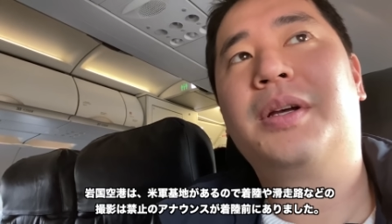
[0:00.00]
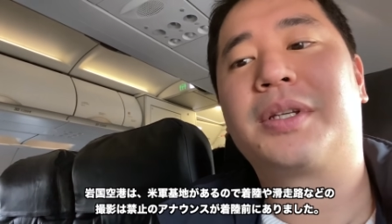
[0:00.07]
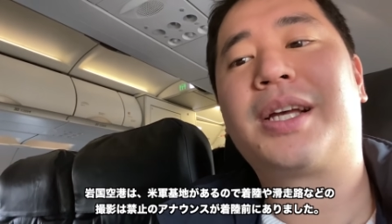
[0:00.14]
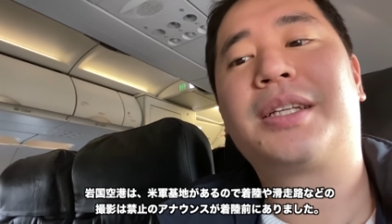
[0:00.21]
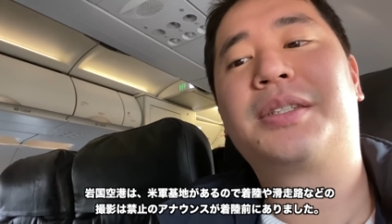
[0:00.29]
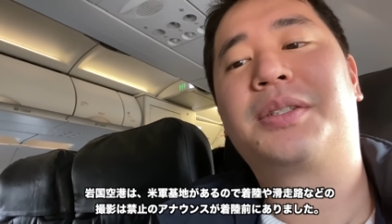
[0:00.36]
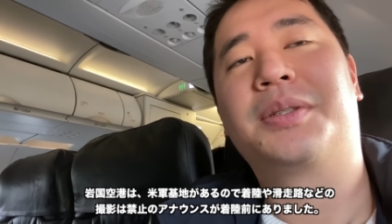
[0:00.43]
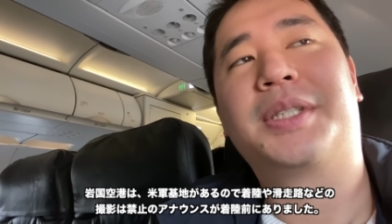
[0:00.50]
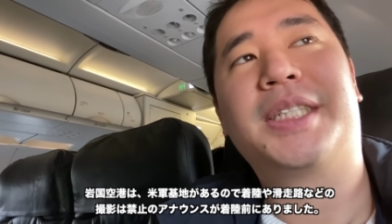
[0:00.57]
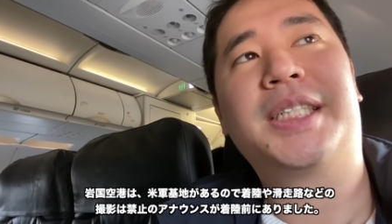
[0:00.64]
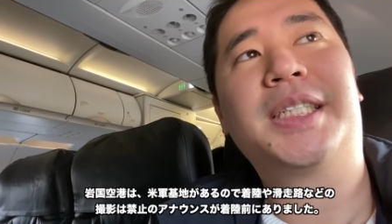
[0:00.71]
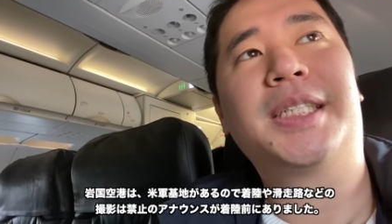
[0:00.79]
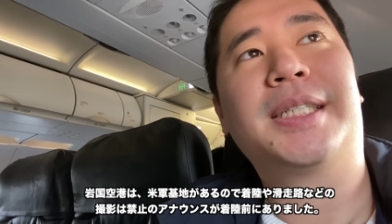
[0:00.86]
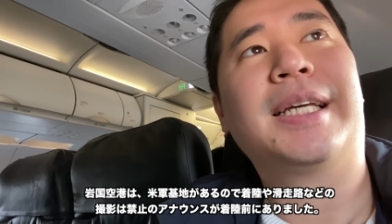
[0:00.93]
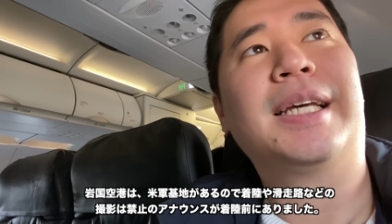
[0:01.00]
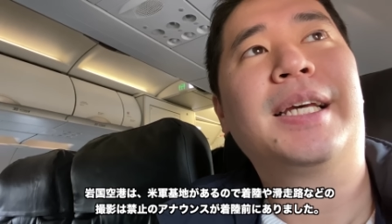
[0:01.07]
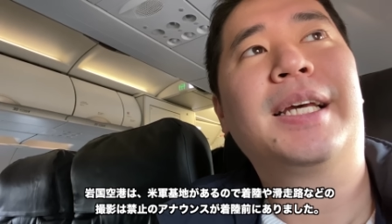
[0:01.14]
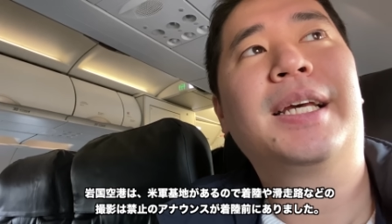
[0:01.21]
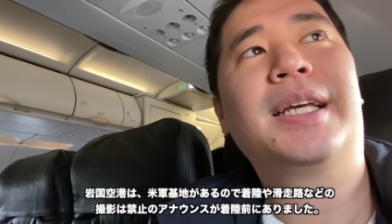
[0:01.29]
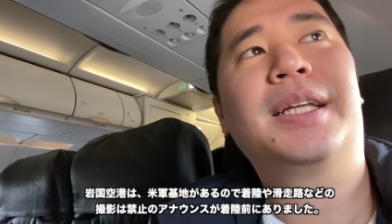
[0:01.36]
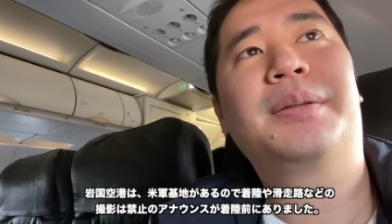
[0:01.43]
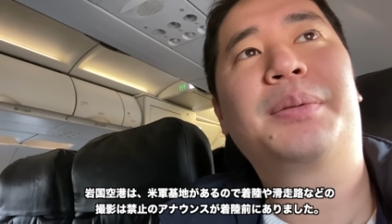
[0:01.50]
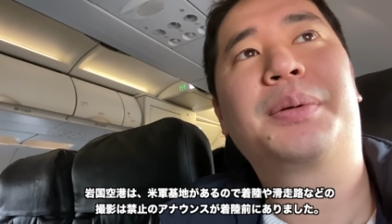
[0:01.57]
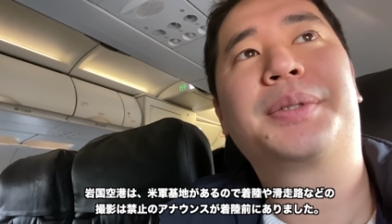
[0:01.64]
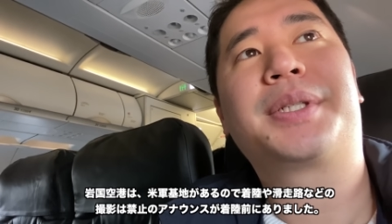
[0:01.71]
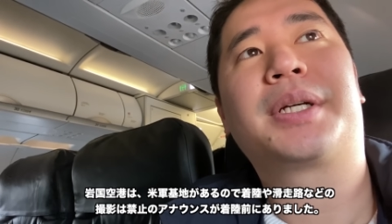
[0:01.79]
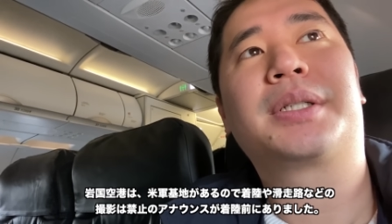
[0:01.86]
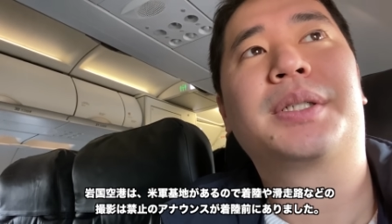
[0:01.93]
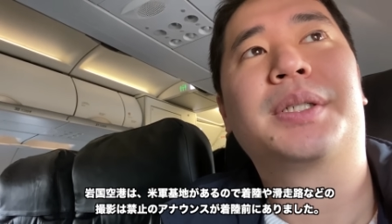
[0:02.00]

32G で到着